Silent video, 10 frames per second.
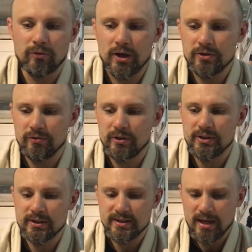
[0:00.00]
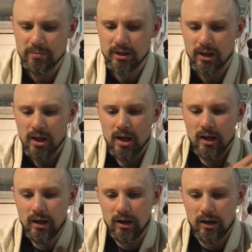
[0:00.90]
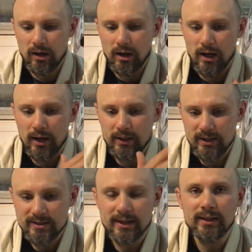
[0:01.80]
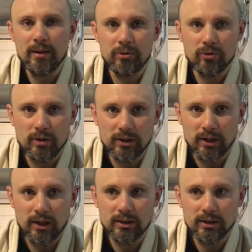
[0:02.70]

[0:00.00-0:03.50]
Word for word: в виде экзамена. А, а есть катамину кота.